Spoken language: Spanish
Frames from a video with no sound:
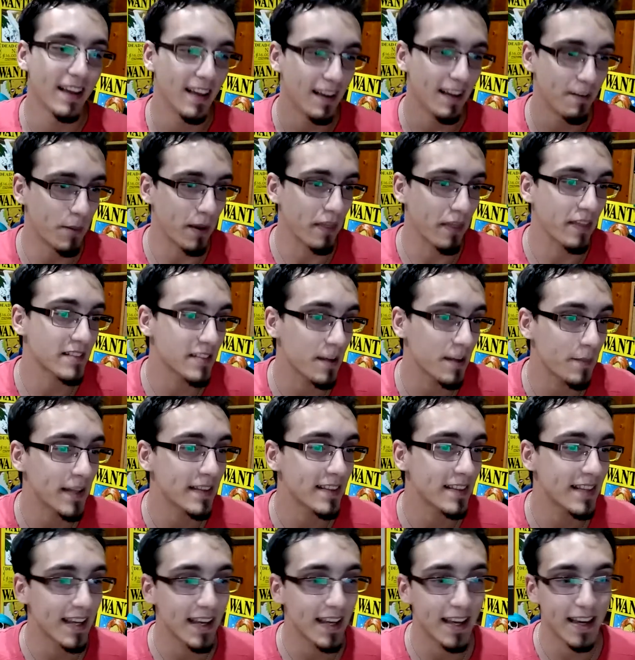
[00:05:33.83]

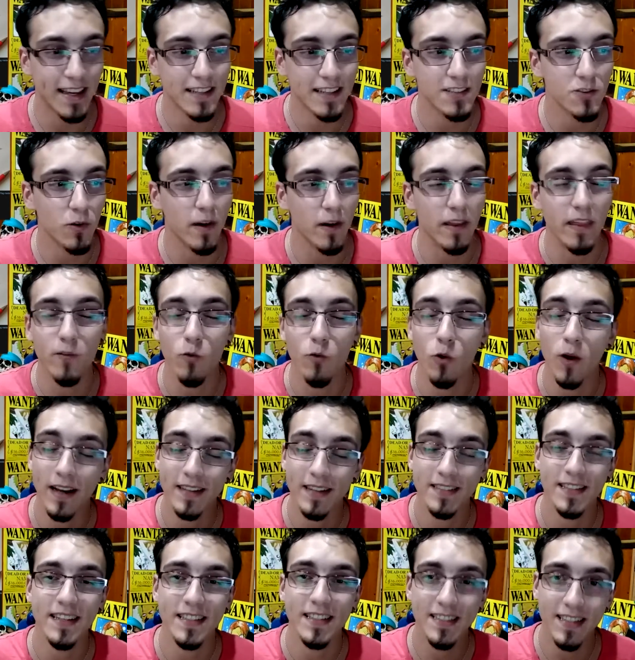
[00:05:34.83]
precisamente eso, que
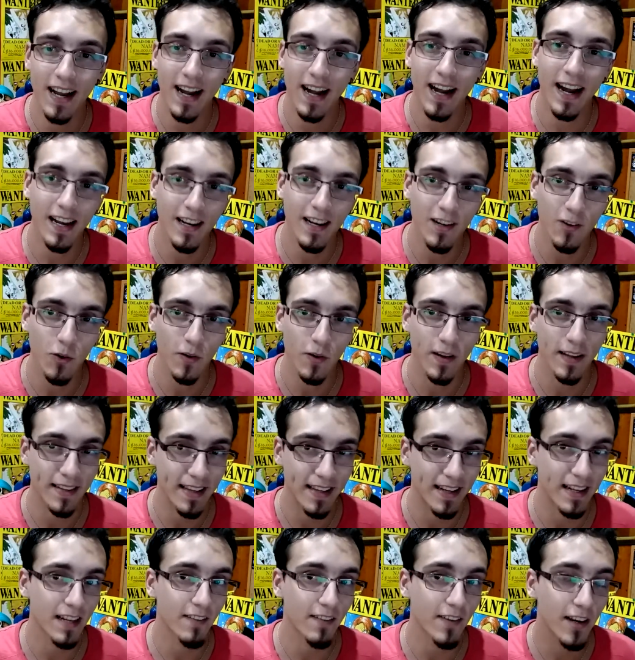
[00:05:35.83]
dibujaseis algo que
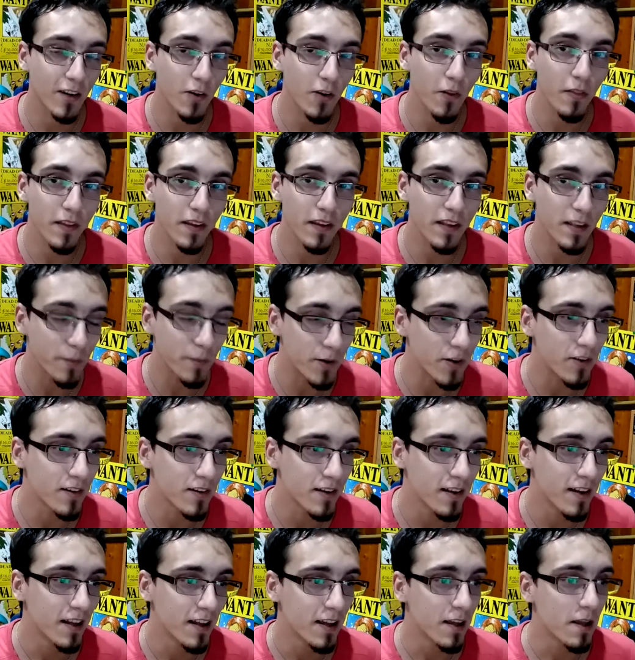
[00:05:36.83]
tenga que ver con Digimon,
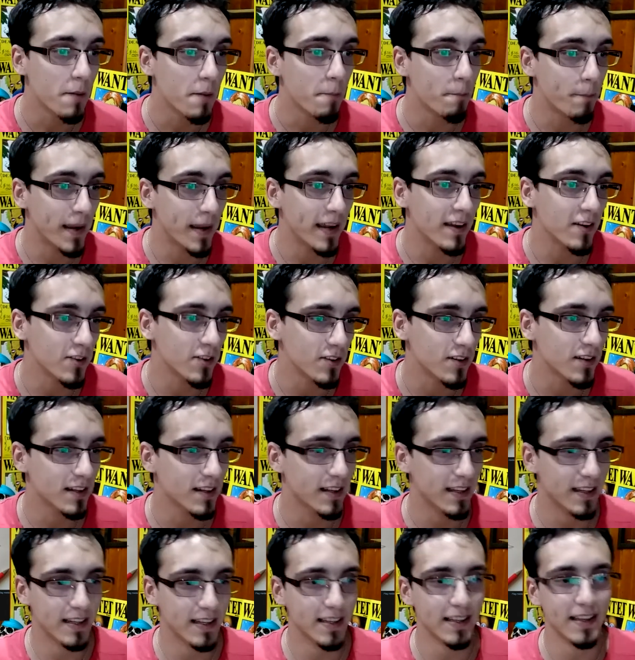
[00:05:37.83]
pero
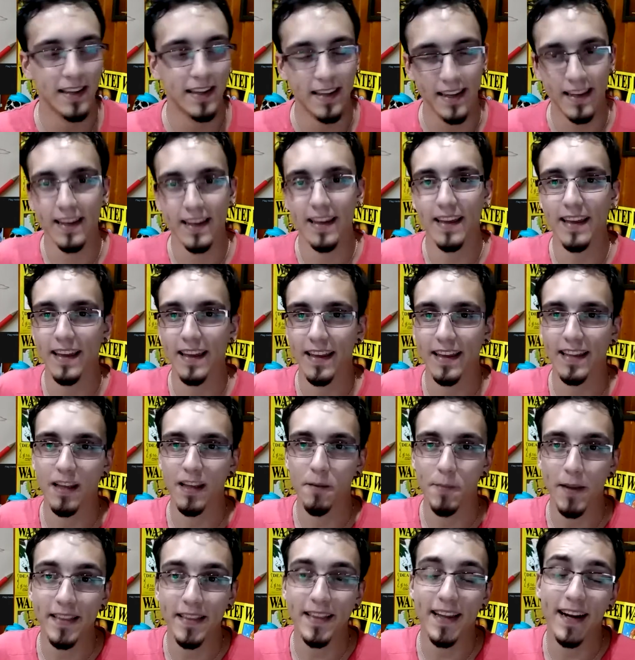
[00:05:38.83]
que
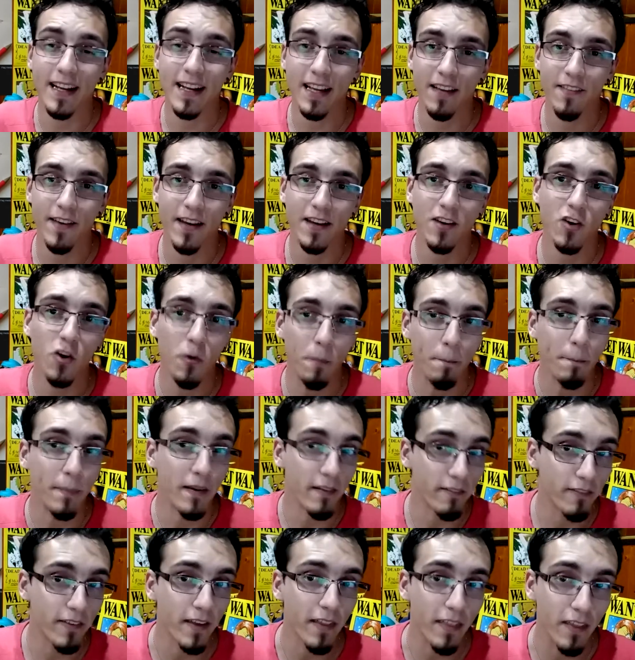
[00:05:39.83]
también tengan que ver con
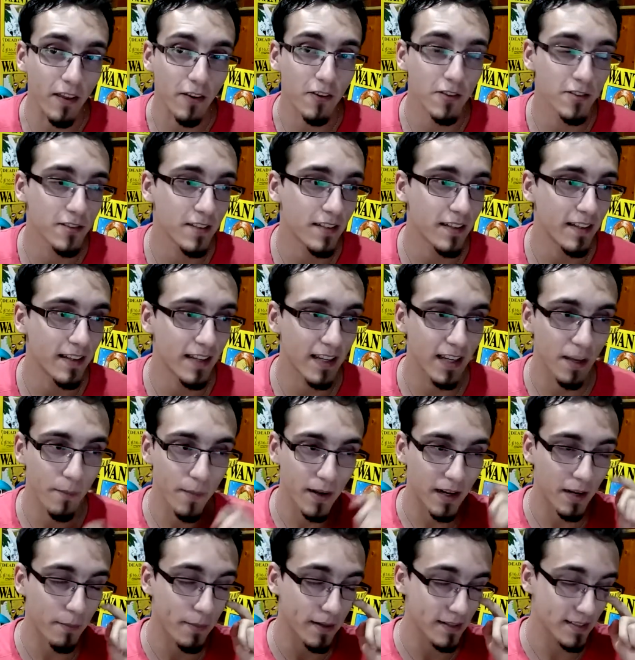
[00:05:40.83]
mis vídeos y que me
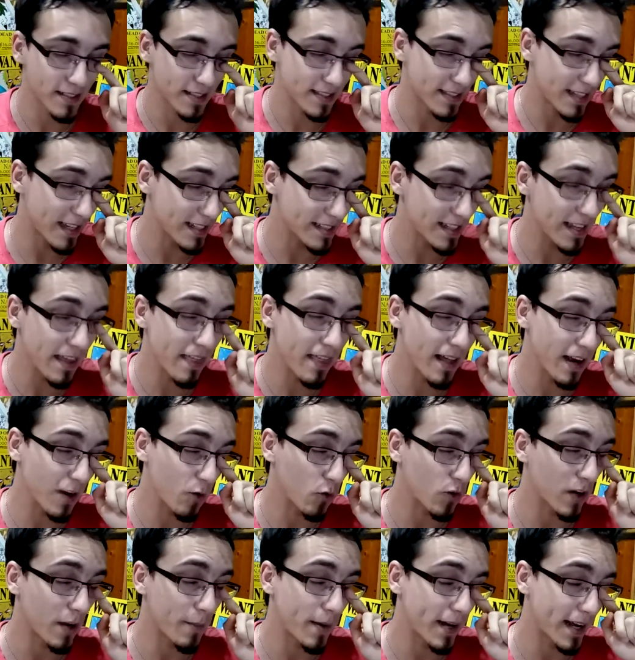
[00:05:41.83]
representaseis de
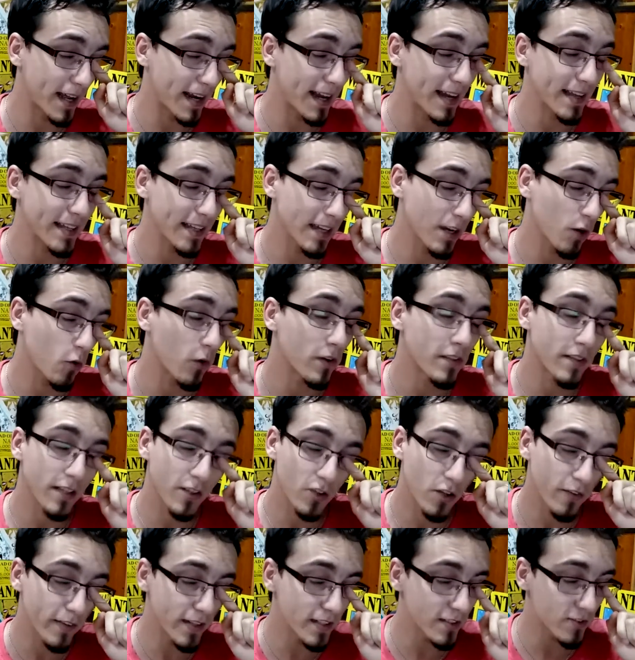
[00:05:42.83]
alguna manera. Y en
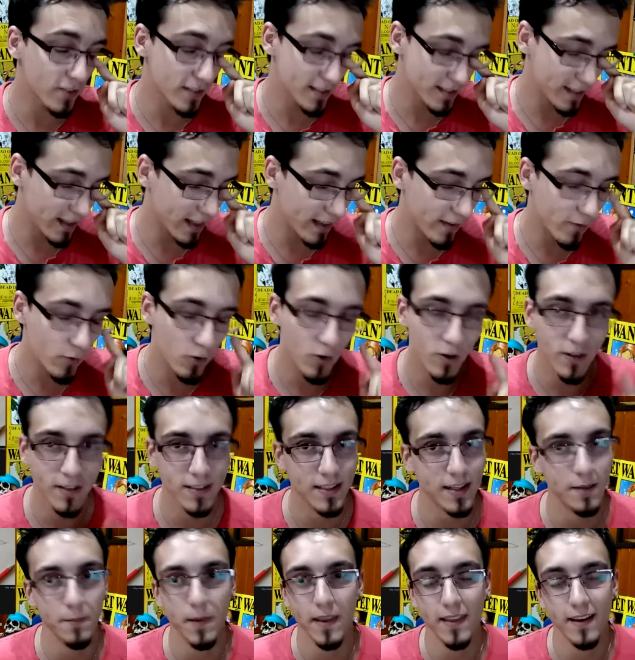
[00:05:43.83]
cuantito he visto este dibujo es
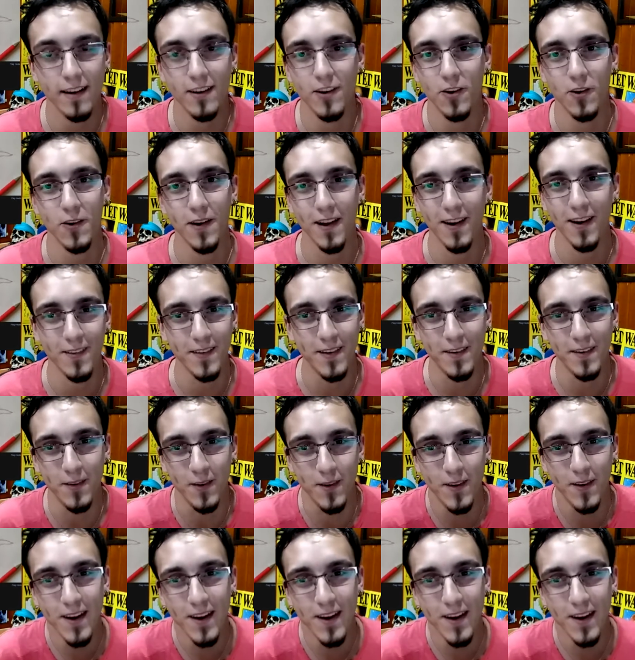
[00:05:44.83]
que me he descojonado vivo.